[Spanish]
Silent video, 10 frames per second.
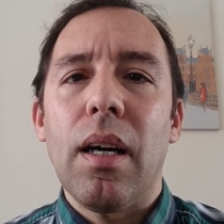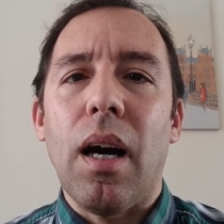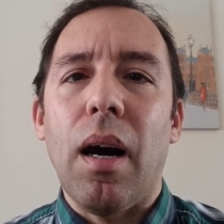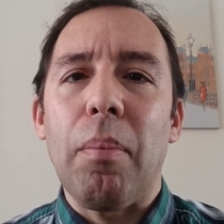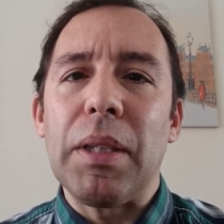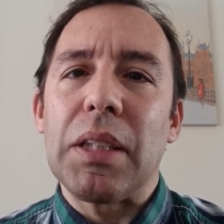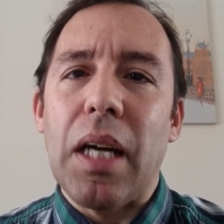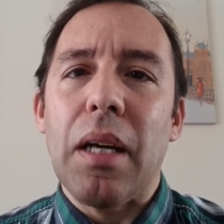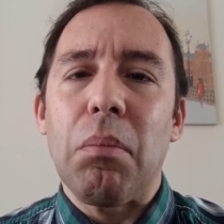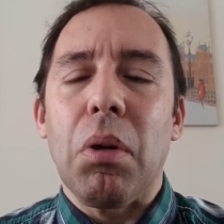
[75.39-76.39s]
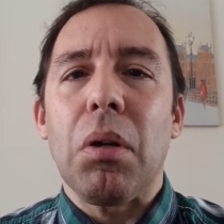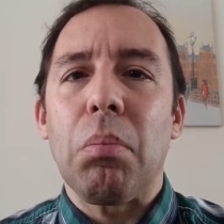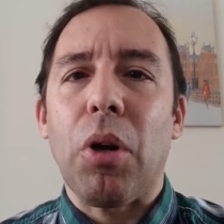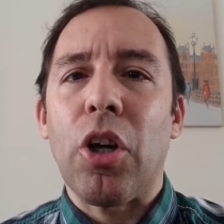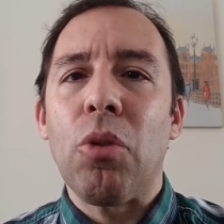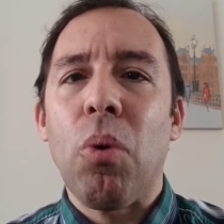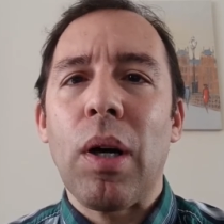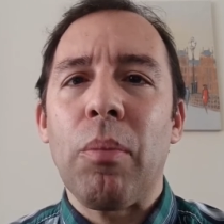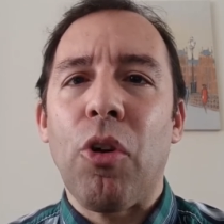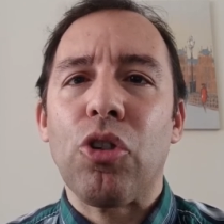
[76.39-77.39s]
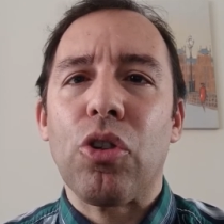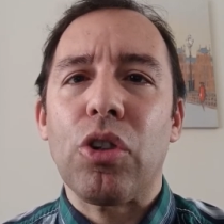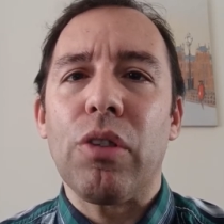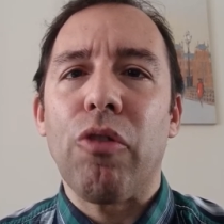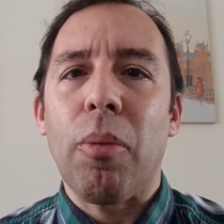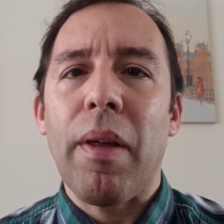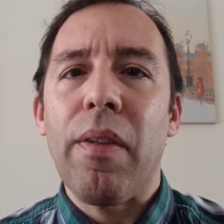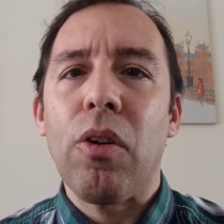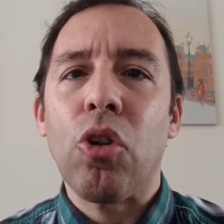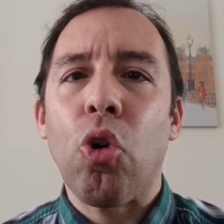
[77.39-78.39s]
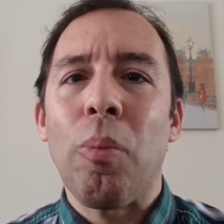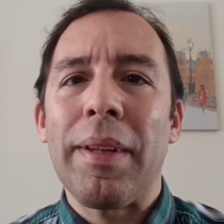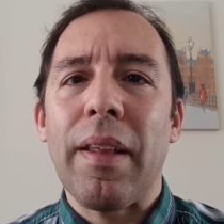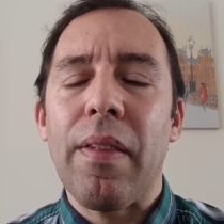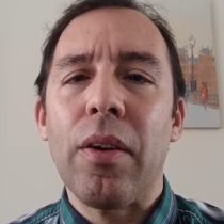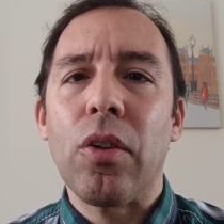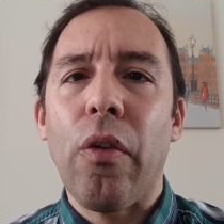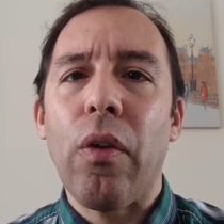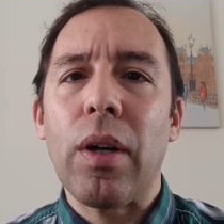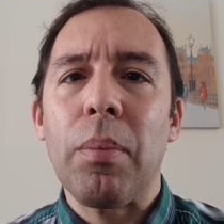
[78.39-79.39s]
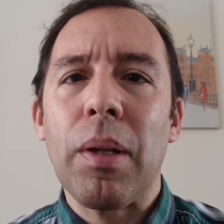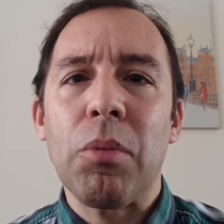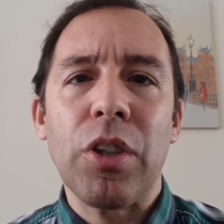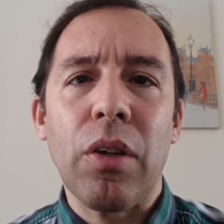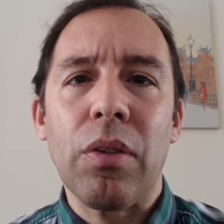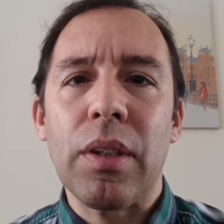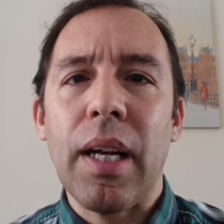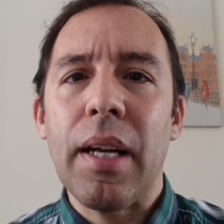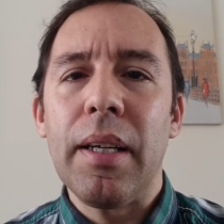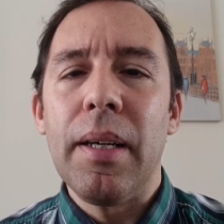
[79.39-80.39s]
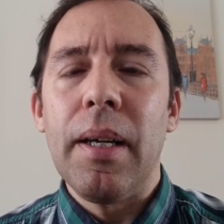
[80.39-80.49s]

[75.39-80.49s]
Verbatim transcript: a pensar, bueno, ¿y por qué no buscamos nosotros información, documentación, todo lo que podamos encontrar